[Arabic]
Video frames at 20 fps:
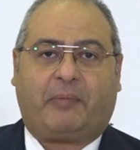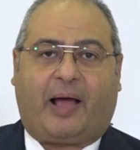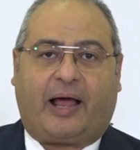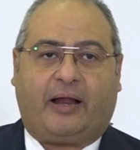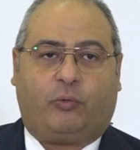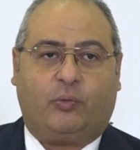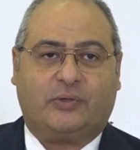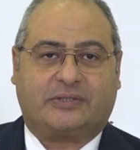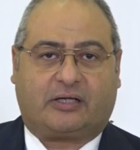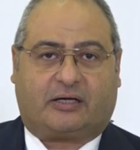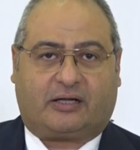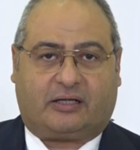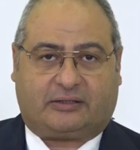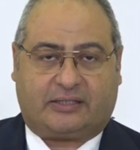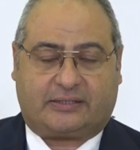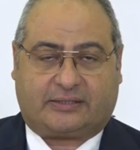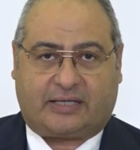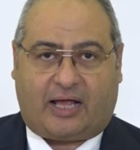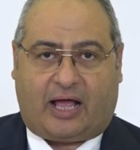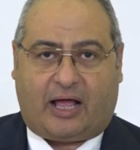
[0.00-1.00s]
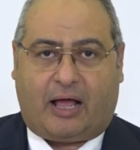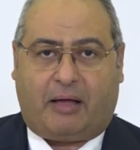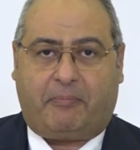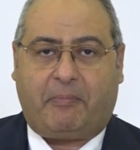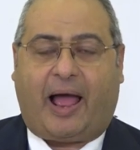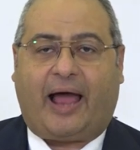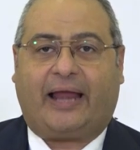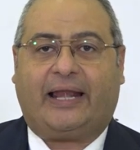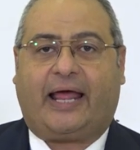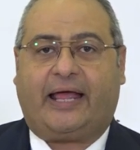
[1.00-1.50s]
مع وزارات الصحه
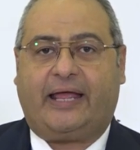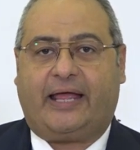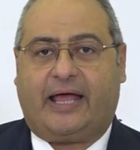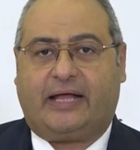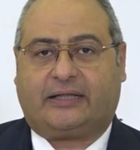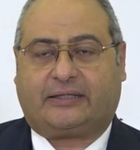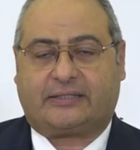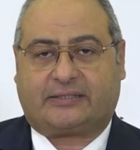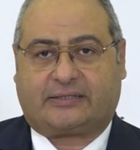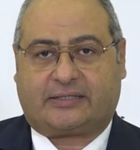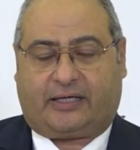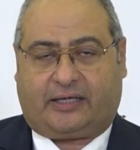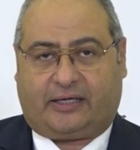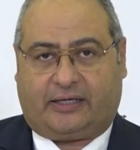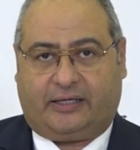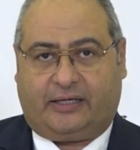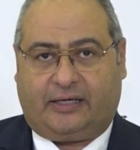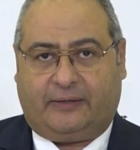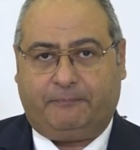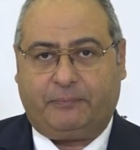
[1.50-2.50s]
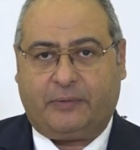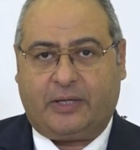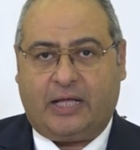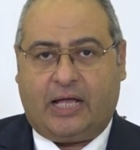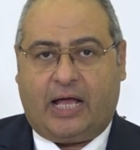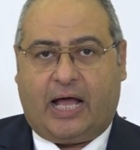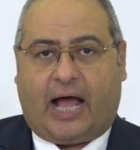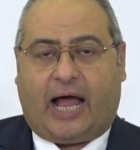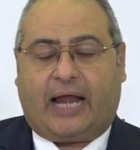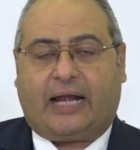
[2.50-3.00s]
مع الهيئات الصحيه
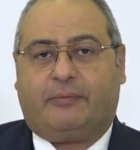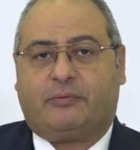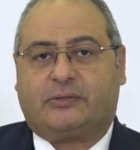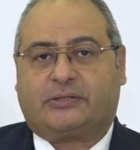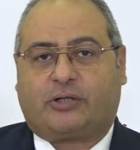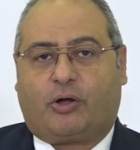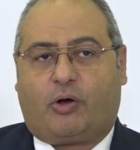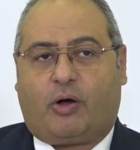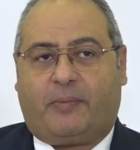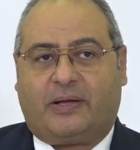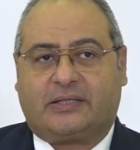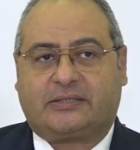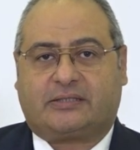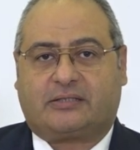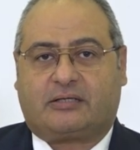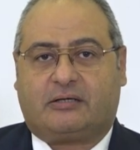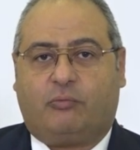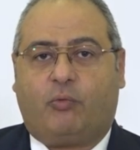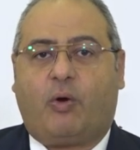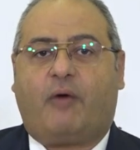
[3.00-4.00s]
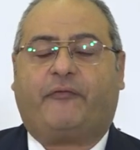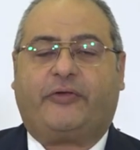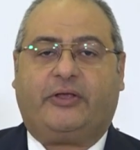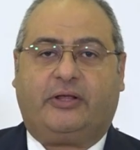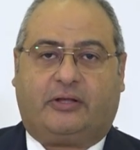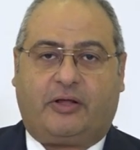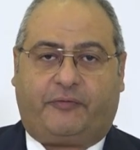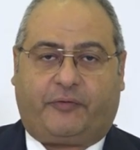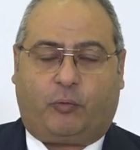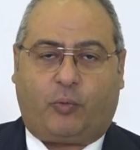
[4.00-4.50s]
على مستوى مصر
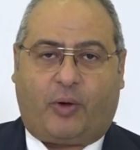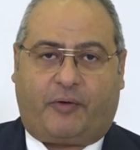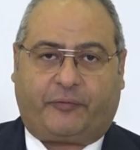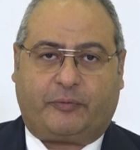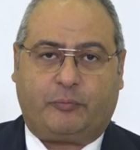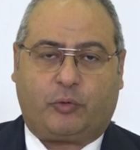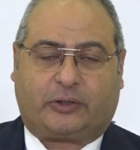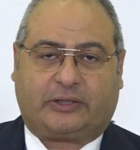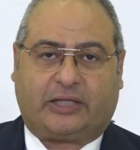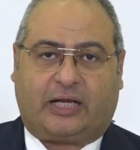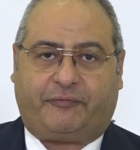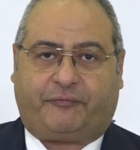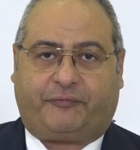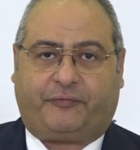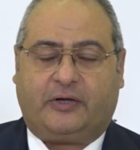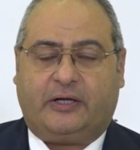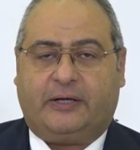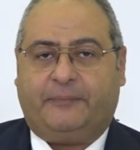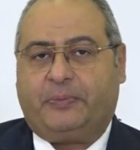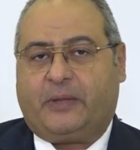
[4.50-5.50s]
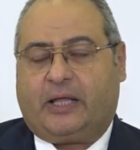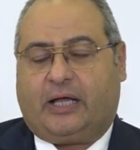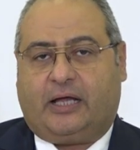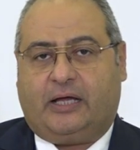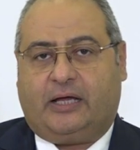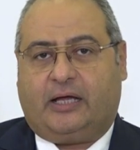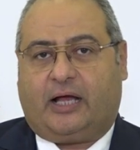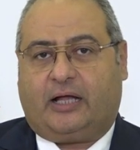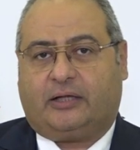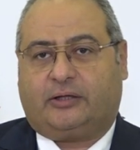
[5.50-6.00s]
وفي وفي مختلف
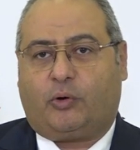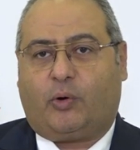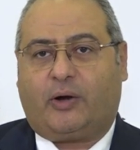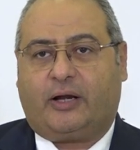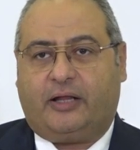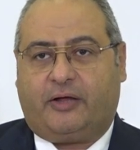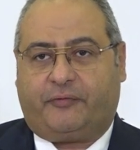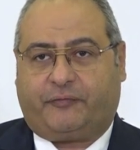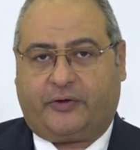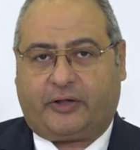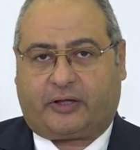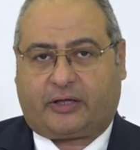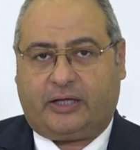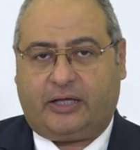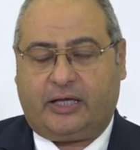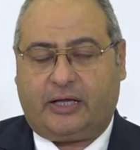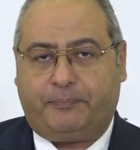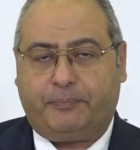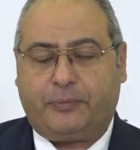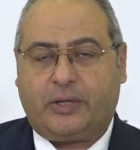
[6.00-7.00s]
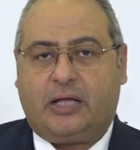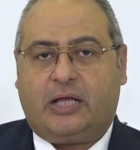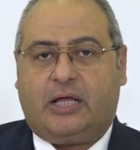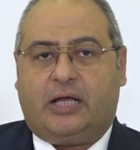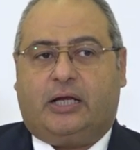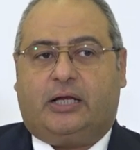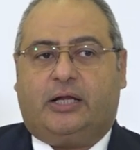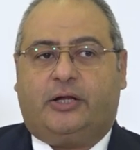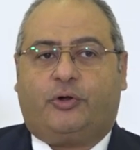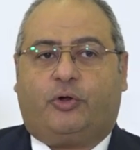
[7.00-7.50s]
آه، الدول الافريقيه
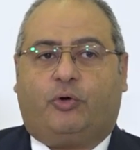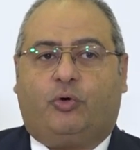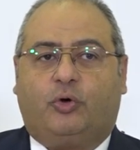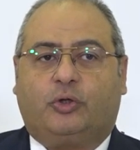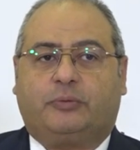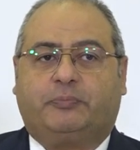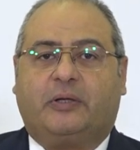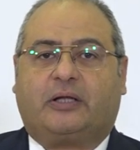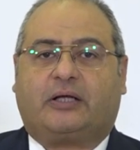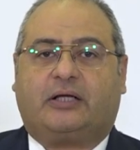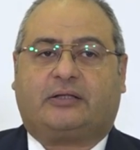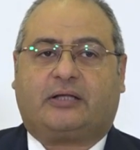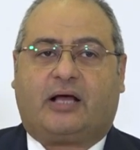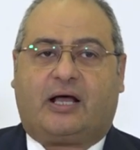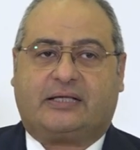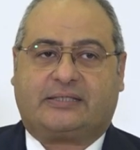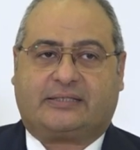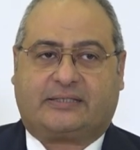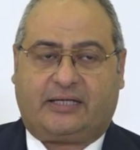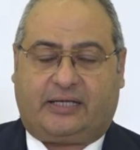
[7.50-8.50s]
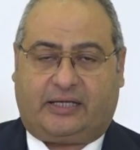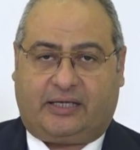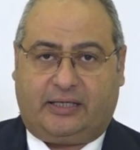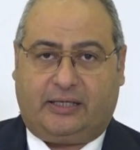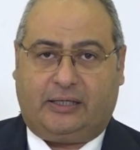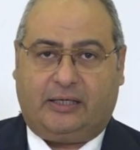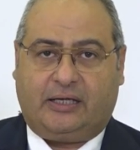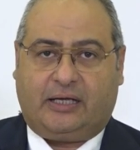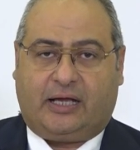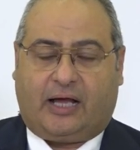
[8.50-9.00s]
للنهوض بالقطاع
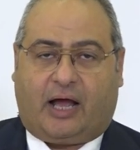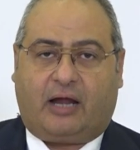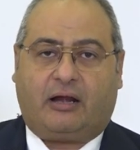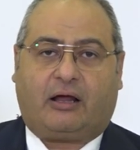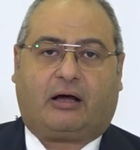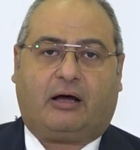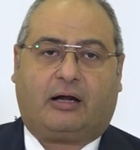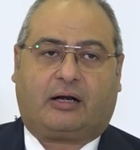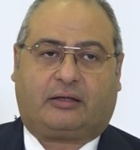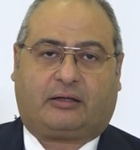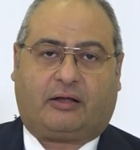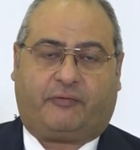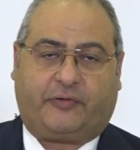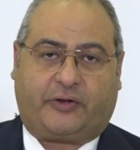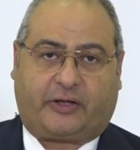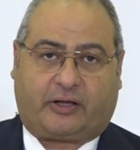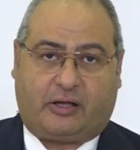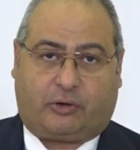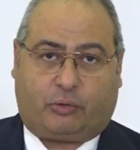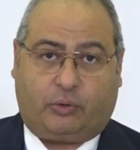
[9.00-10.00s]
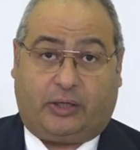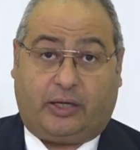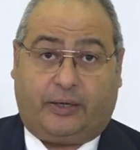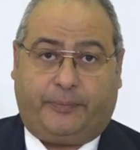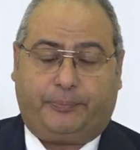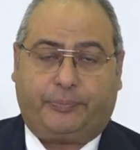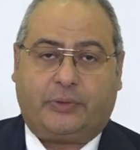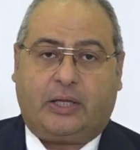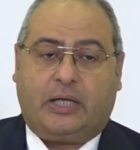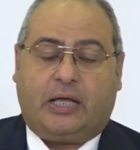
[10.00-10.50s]
الصحي على قاره افريقيا
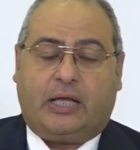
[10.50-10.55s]
كلها